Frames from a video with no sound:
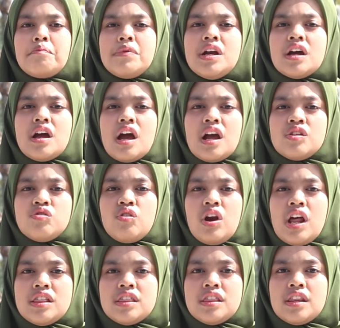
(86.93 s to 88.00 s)
menegakkan
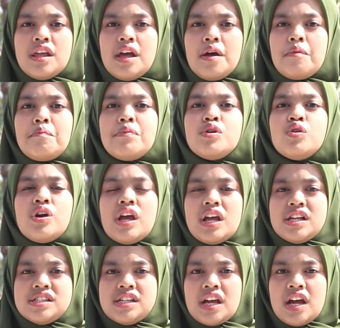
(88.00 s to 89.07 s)
sholat,
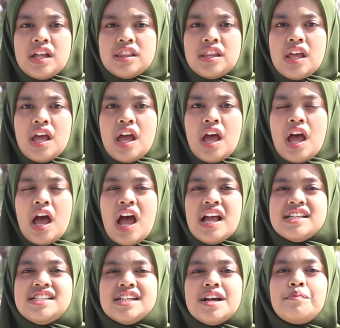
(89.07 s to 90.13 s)
menunaikan zakat,
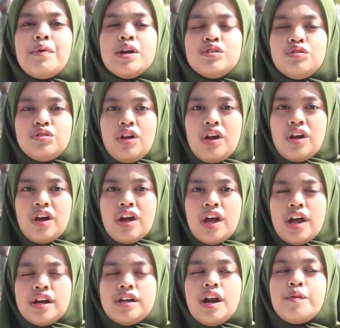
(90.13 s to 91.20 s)
haji ke Baitullah
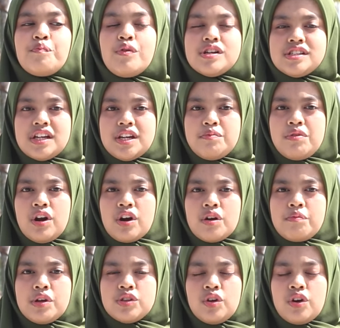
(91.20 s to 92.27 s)
dan puasa di bulan
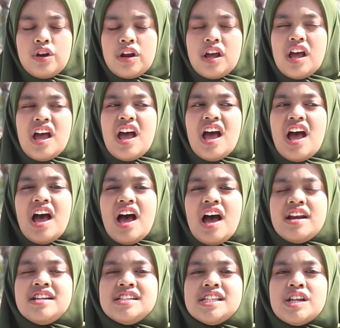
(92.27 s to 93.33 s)
Ramadan.
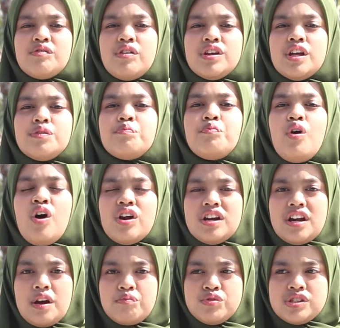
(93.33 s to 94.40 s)
Hadis riwayat Bukhari
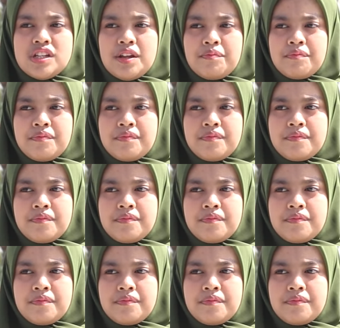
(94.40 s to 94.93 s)
dan Muslim.